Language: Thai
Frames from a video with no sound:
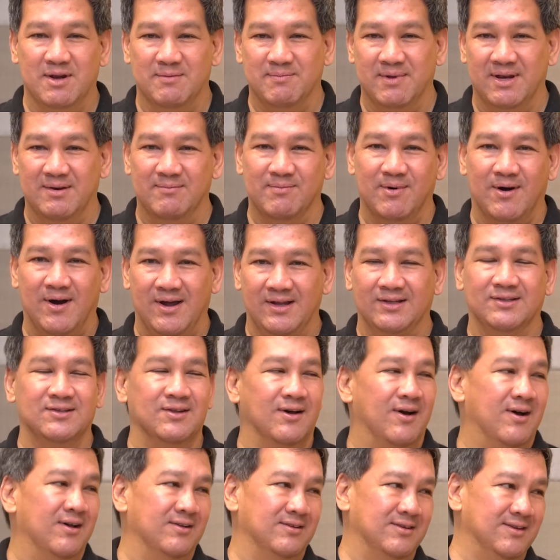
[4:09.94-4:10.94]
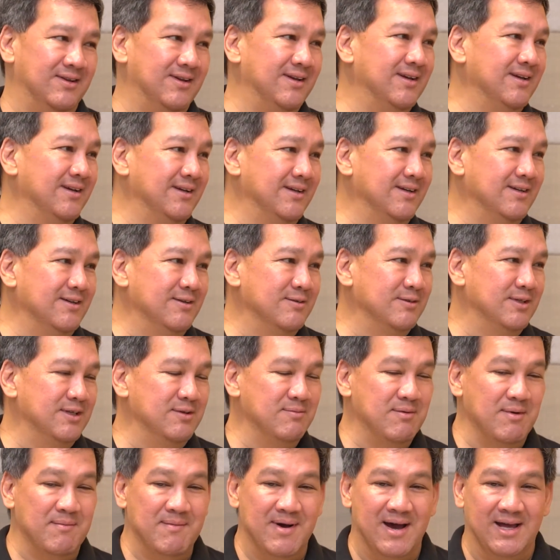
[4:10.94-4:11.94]
มันเป็น point source ที่
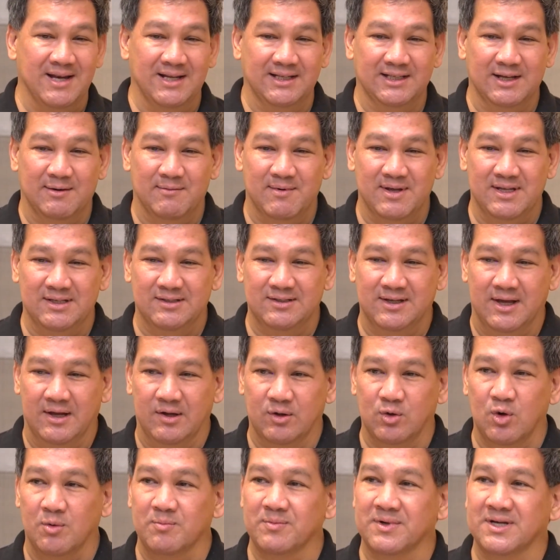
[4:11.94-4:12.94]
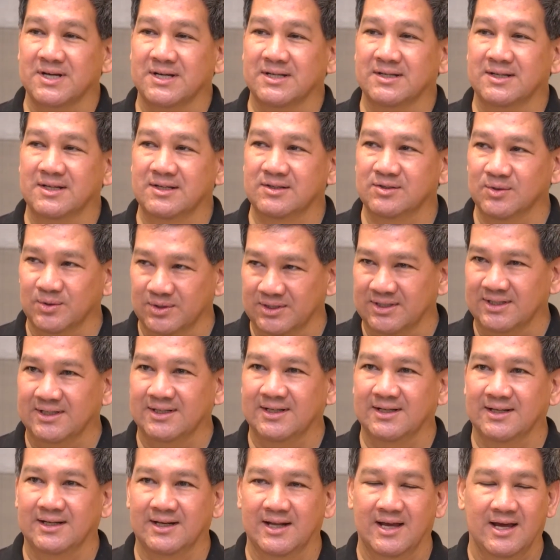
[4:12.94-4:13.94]
ประมาณทำให้เสียงกลมกลืนที่สุด
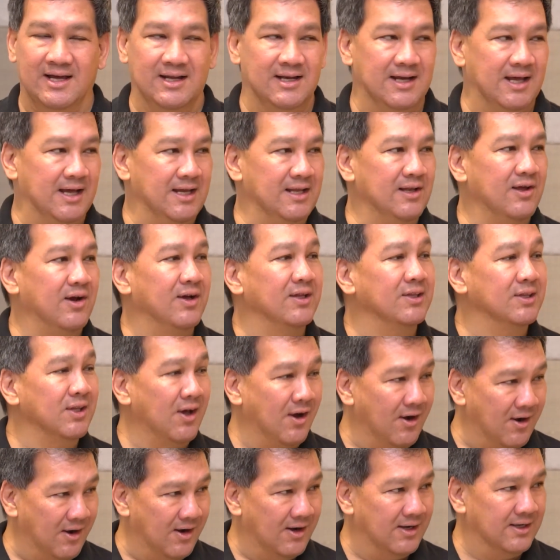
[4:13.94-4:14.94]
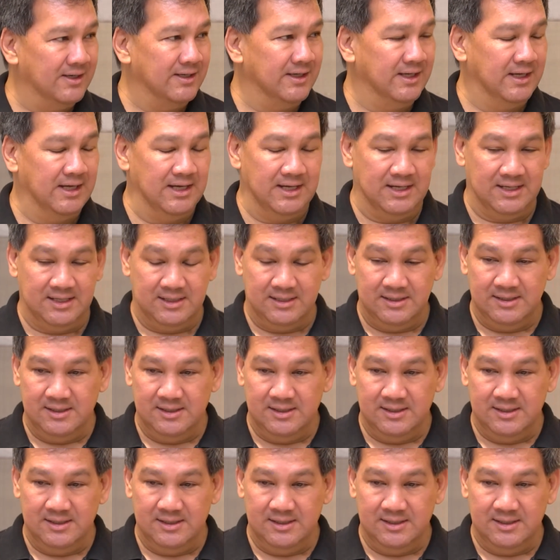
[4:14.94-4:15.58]
นะฮะไร้รอยต่อนะฮะ